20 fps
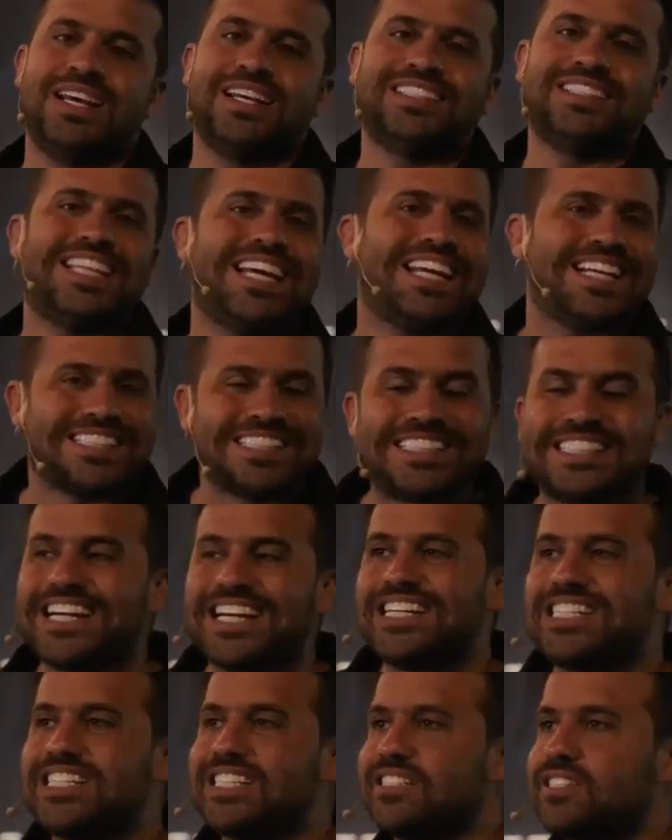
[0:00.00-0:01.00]

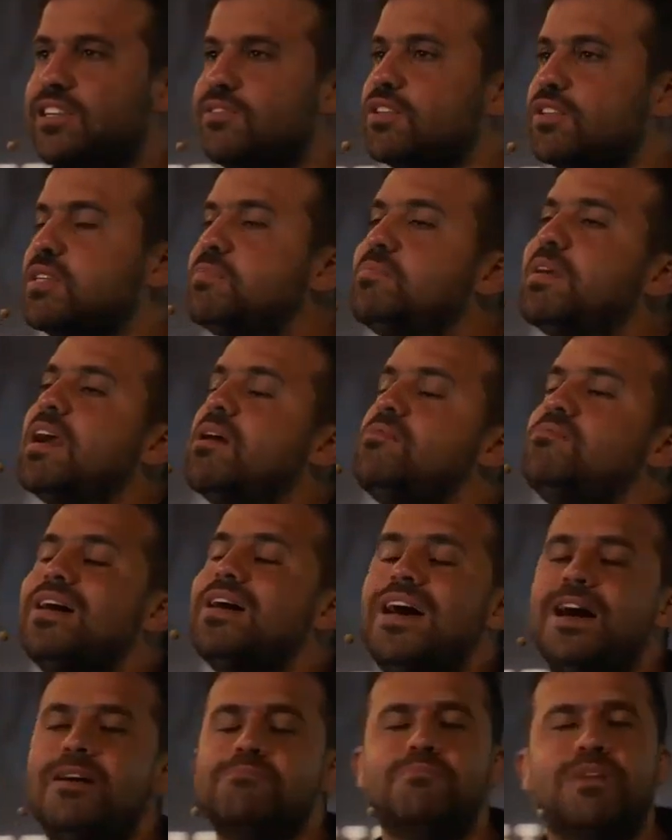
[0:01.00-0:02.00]
interessante. Se você pegar
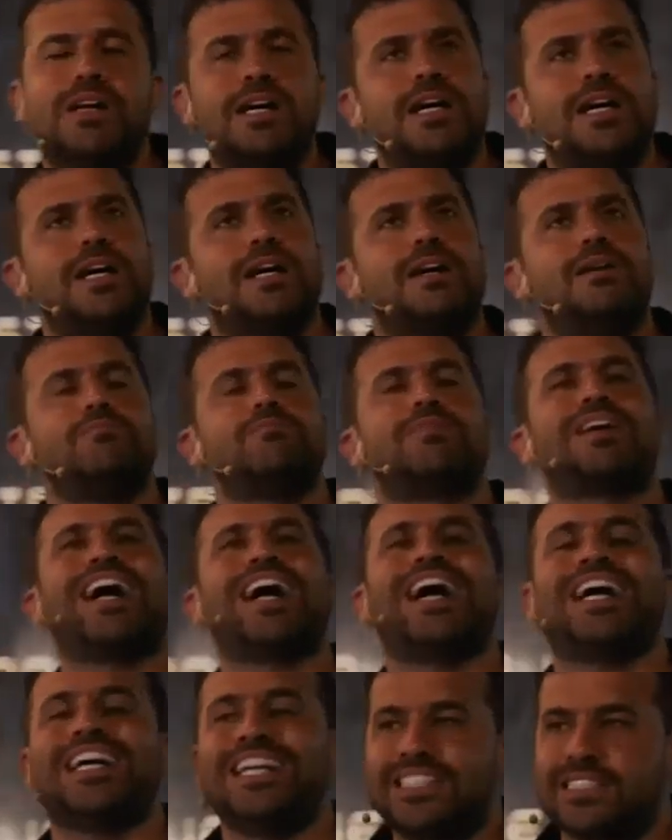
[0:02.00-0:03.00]
uma, uma
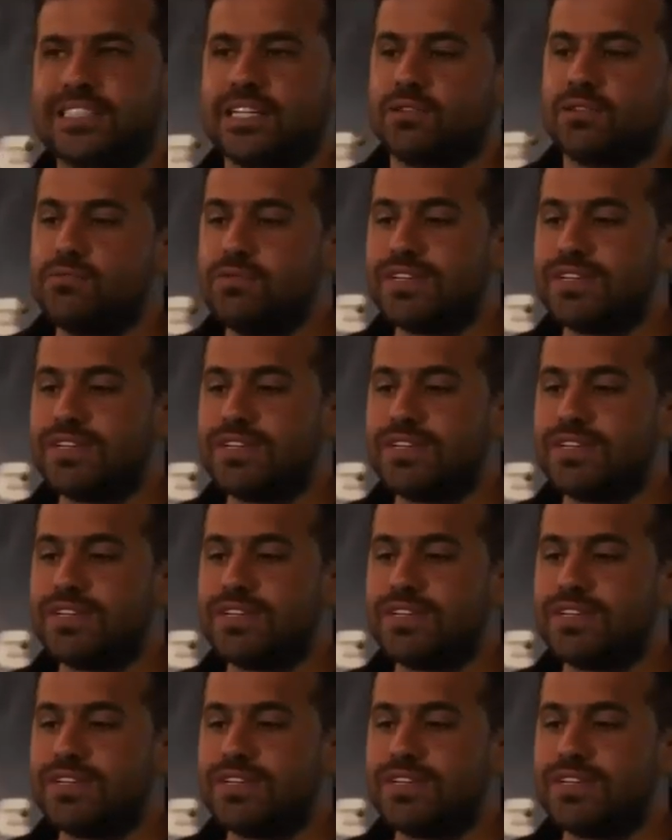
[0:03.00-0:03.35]
carreta com